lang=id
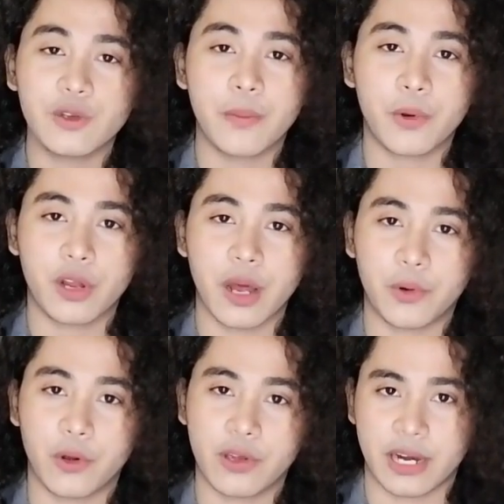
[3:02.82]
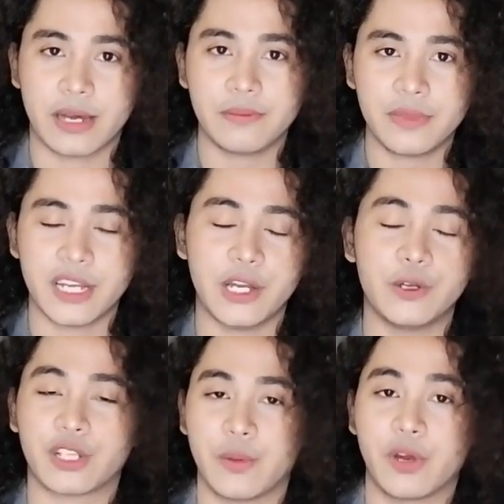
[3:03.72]
juga program-program di
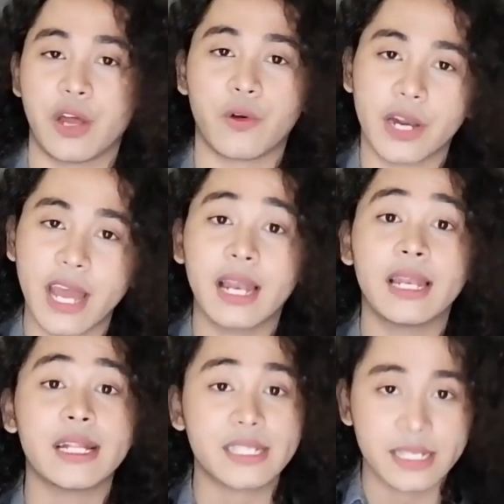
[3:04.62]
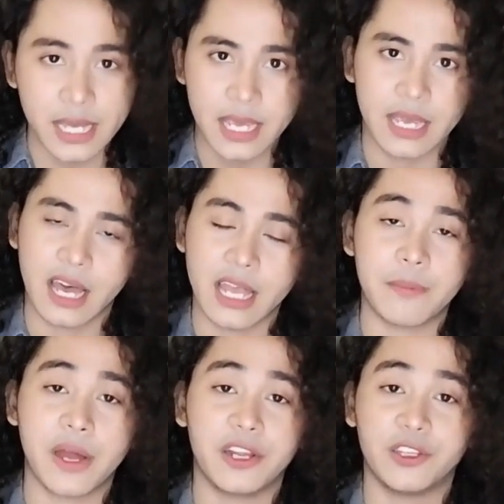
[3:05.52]
industri hiburan Korea, let's say,
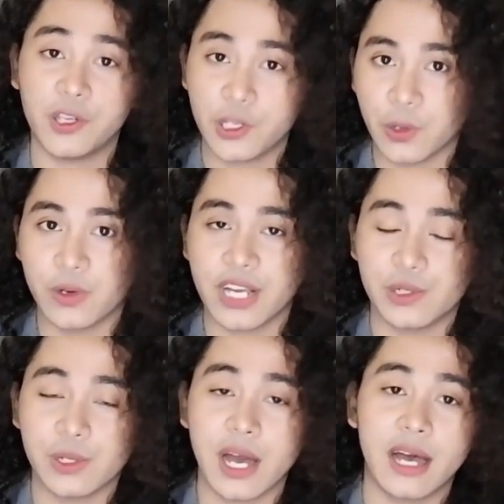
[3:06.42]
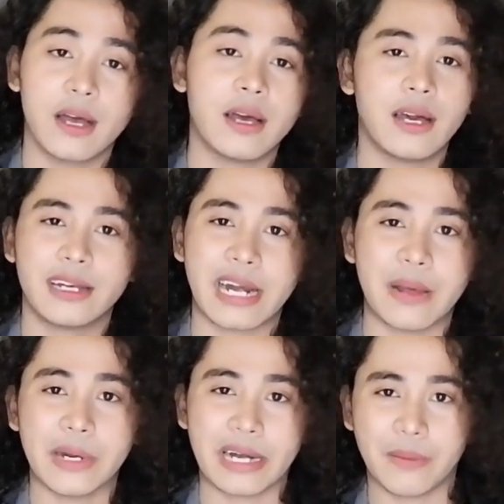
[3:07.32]
kayak parity show dan juga eh,
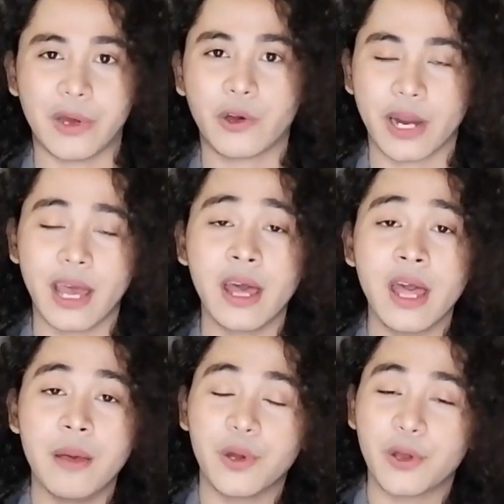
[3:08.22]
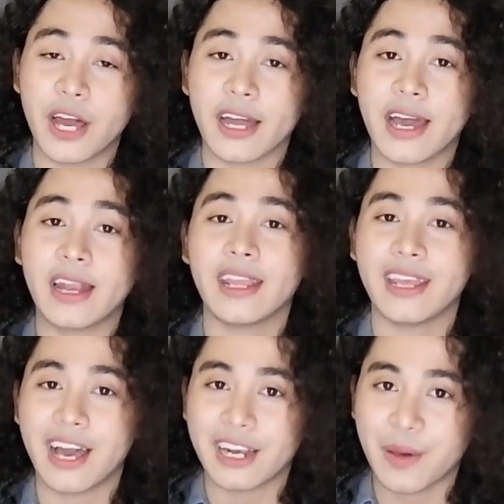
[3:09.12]
drama-drama uh, Korea menggunakan
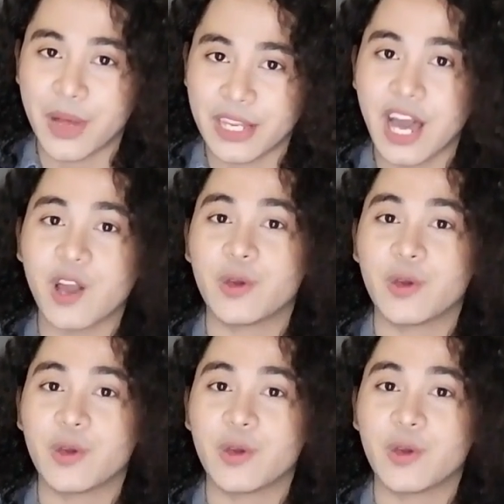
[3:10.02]
yang namanya